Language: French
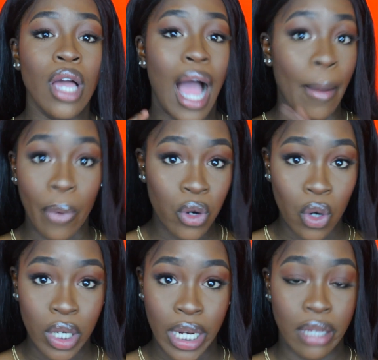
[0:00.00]
apprendre
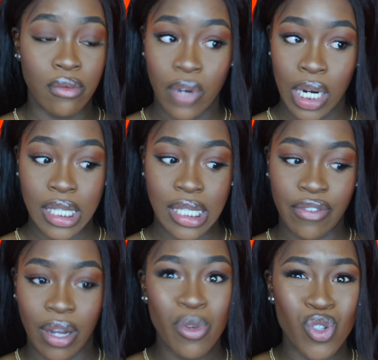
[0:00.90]
l'anglais. Voilà, c'est
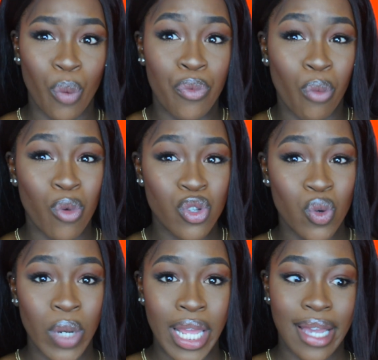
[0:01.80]
vraiment, genre, purement
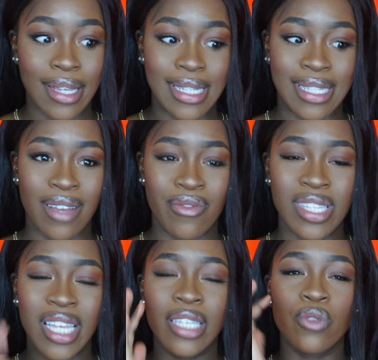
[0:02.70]
scolaire et c'est un
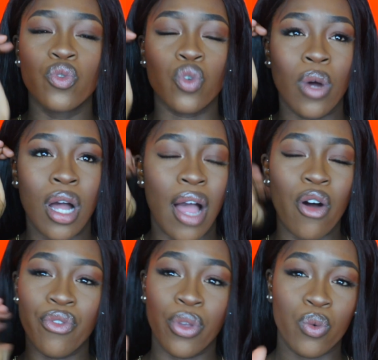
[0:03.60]
visa qui coûte, je crois,
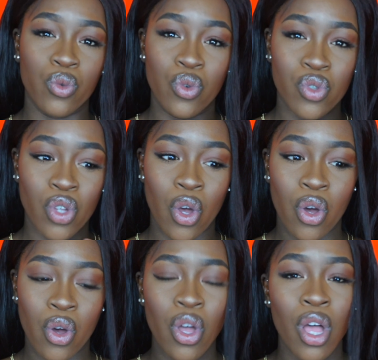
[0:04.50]
environ
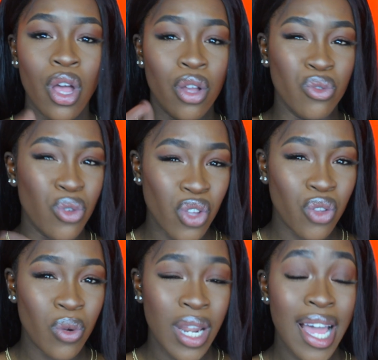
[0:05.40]
200 200
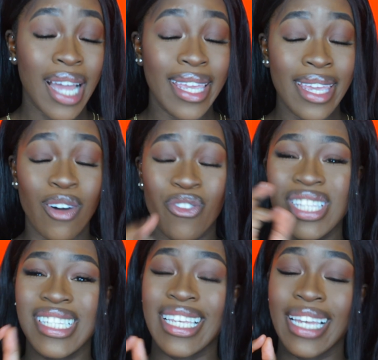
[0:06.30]
dollars et en fait
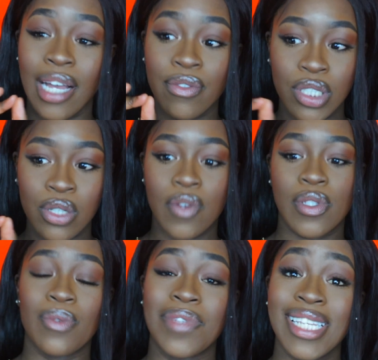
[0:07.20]
ce qui est grave chiant avec
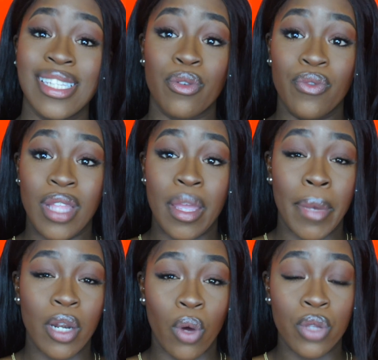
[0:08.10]
ce visa c'est que vous n'avez pas
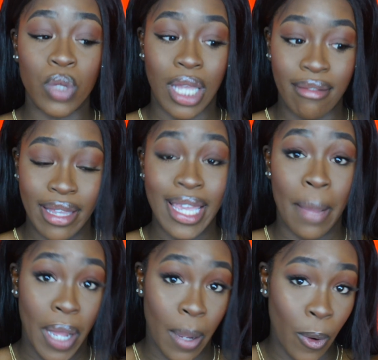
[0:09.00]
le droit de travailler
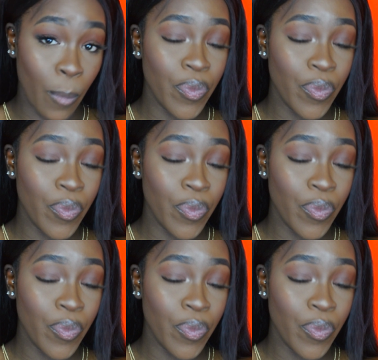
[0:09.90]
apparemment